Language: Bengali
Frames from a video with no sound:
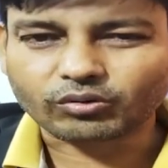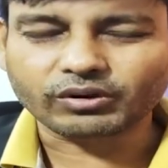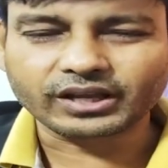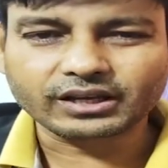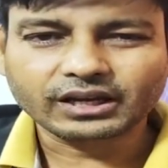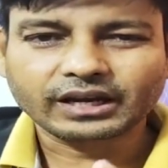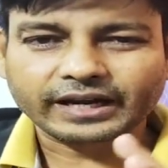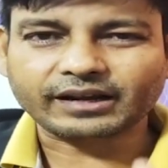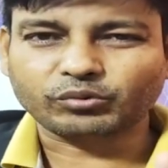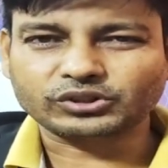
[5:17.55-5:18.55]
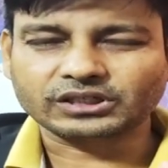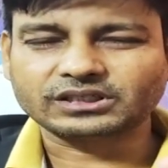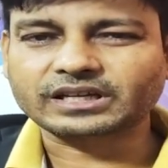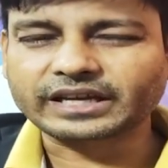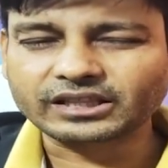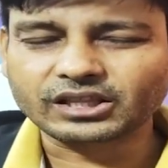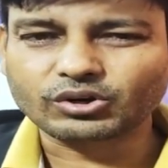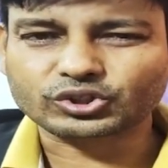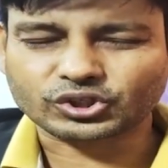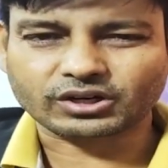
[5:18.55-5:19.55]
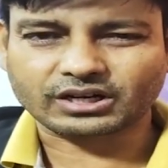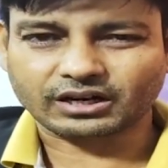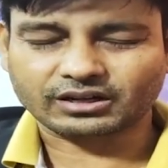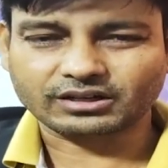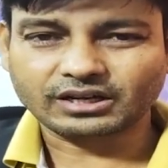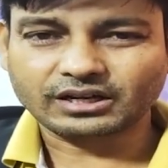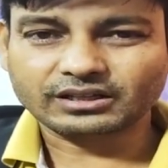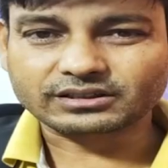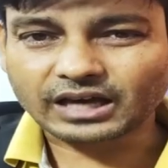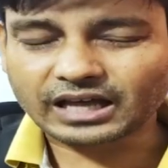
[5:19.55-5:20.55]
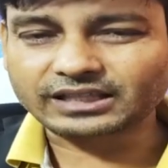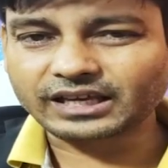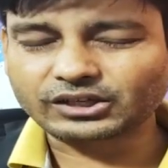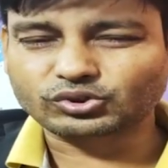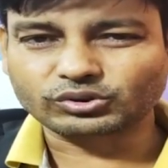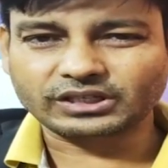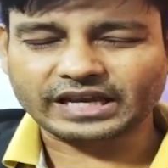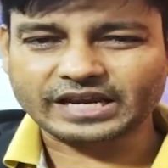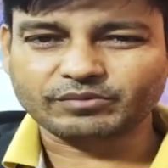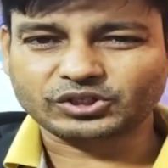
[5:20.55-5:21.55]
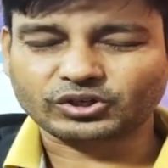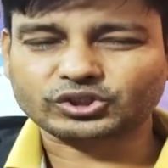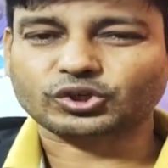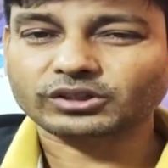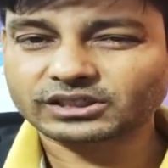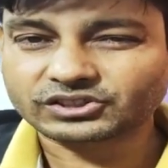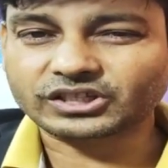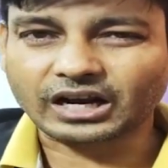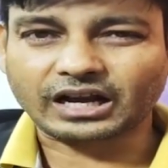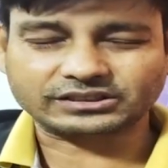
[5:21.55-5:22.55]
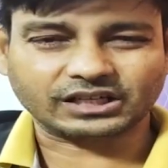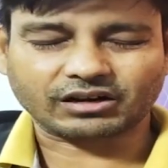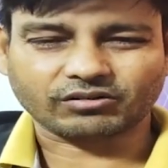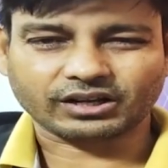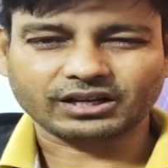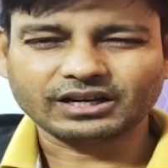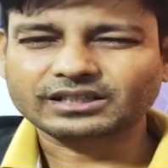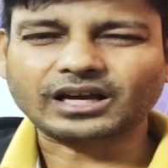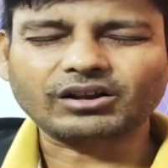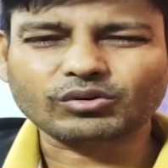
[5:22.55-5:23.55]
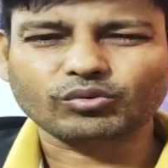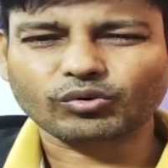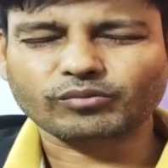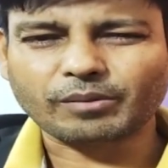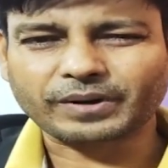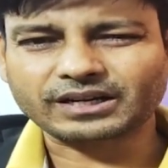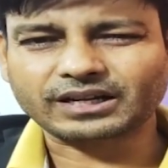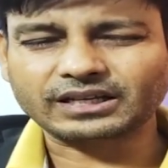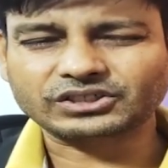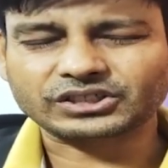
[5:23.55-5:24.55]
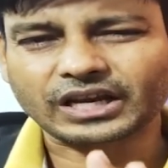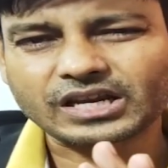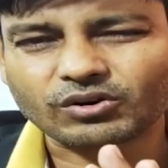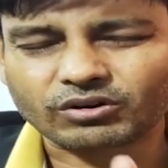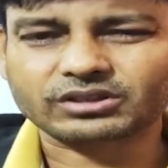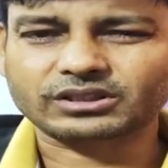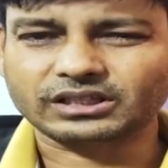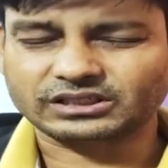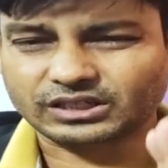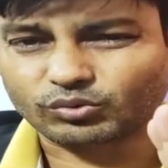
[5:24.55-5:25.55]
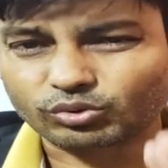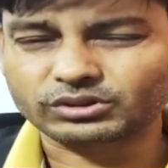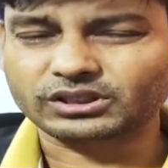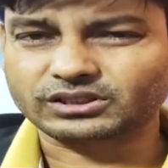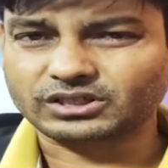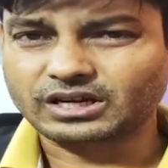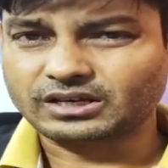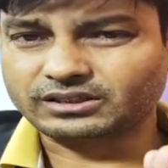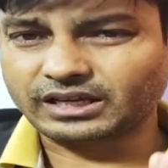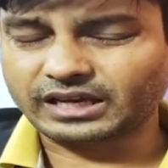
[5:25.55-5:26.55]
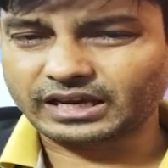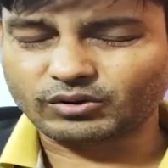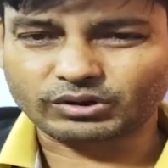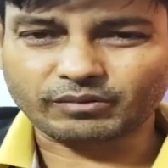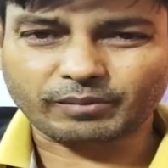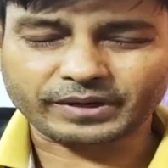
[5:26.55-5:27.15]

সকলেই এটা বোঝেন যে কেন্দ্রীয় সরকার তাদের যদি এই বিষয়ে সদিচ্ছা কাজ না করে তাহলে কোনো ব্যাপারটাই সেই অর্থে যে গতি গতিতে এই গোটা